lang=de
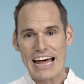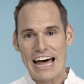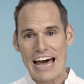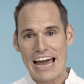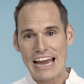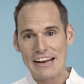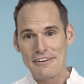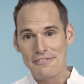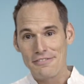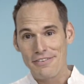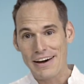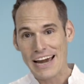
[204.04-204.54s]

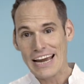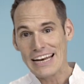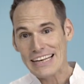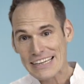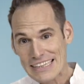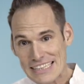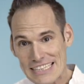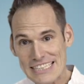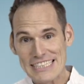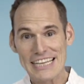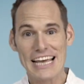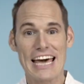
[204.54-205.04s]
Ein
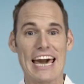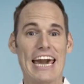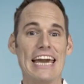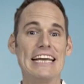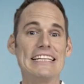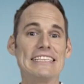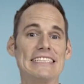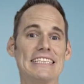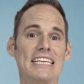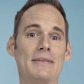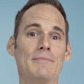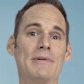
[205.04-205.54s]
weiteres
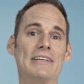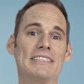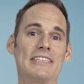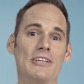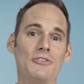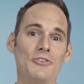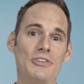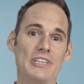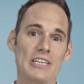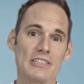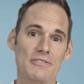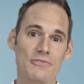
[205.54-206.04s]
Reizthema ist
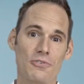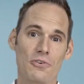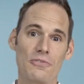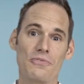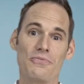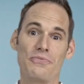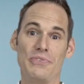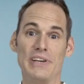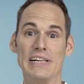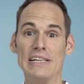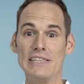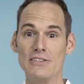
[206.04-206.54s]
natürlich das von
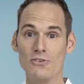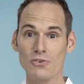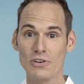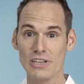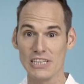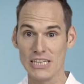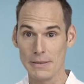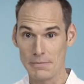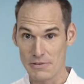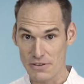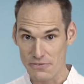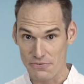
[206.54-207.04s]
vielen so
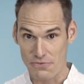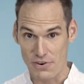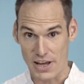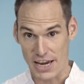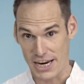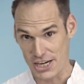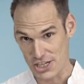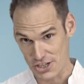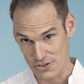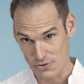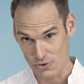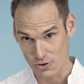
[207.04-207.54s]
geliebte
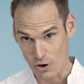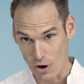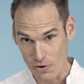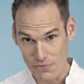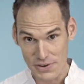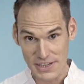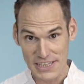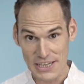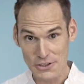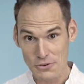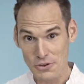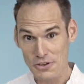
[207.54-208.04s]
Fleisch. Und auch
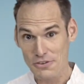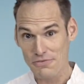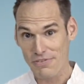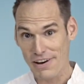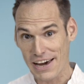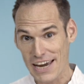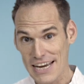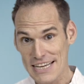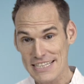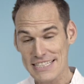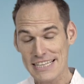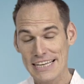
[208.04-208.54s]
wenn ich natürlich
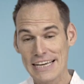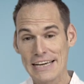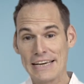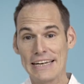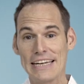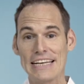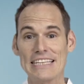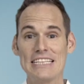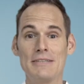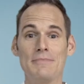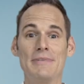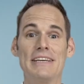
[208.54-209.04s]
weiß,
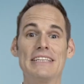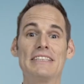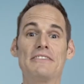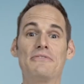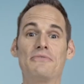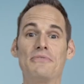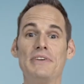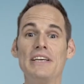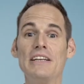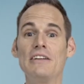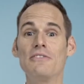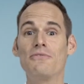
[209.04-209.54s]
dass ich mir jetzt
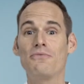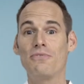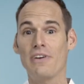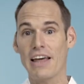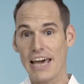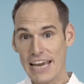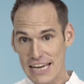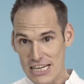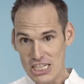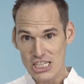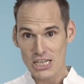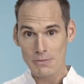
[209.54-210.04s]
viele
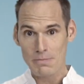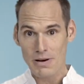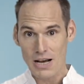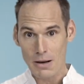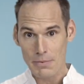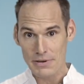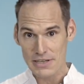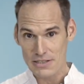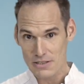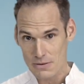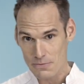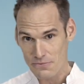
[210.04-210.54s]

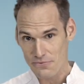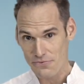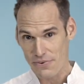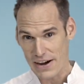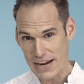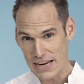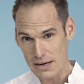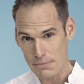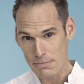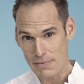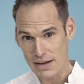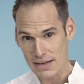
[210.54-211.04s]
Fleischliebhaber hier zum
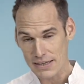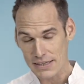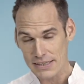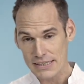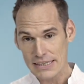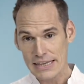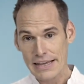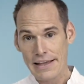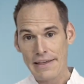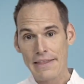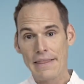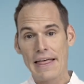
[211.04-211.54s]
Feind
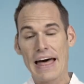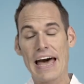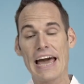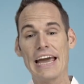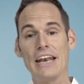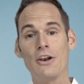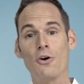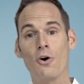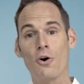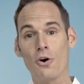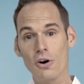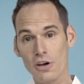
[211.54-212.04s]
mache,
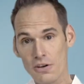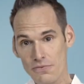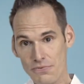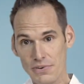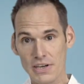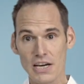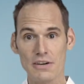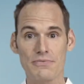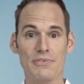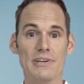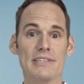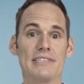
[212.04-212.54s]
ein
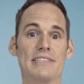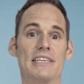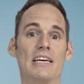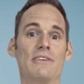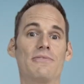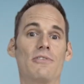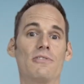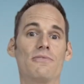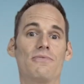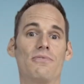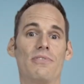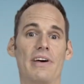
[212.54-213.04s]
häufiger Verzehr
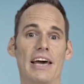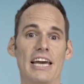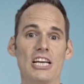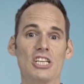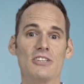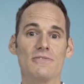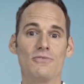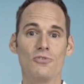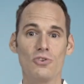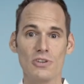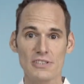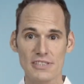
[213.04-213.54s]
von
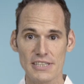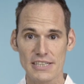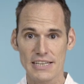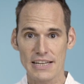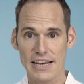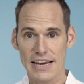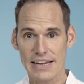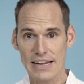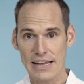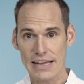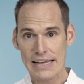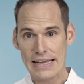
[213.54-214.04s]
Fleisch wirkt sich
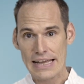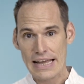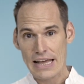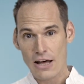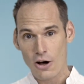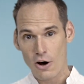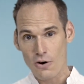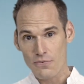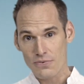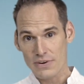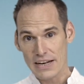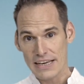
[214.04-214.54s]
leider
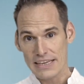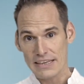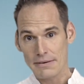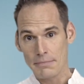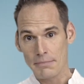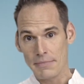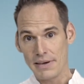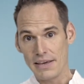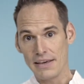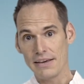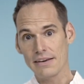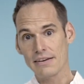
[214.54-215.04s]
auf gleich
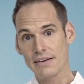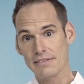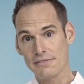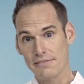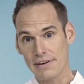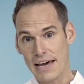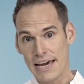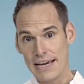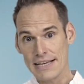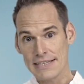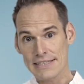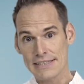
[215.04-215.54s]
mehrere
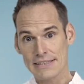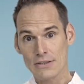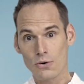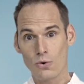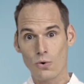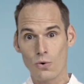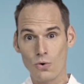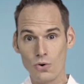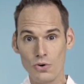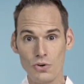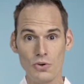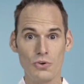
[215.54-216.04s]
Weisen
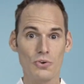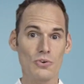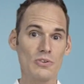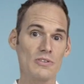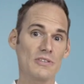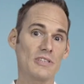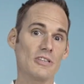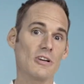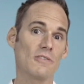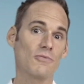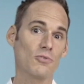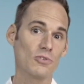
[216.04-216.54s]

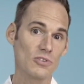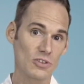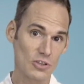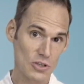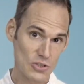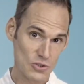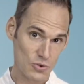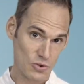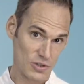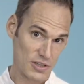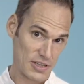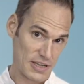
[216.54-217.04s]
ungünstig auf unsere
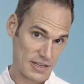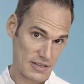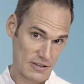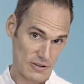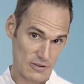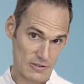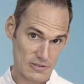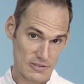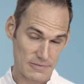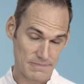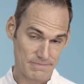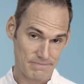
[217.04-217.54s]
Gesundheit
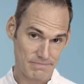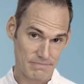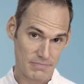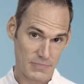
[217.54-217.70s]
aus.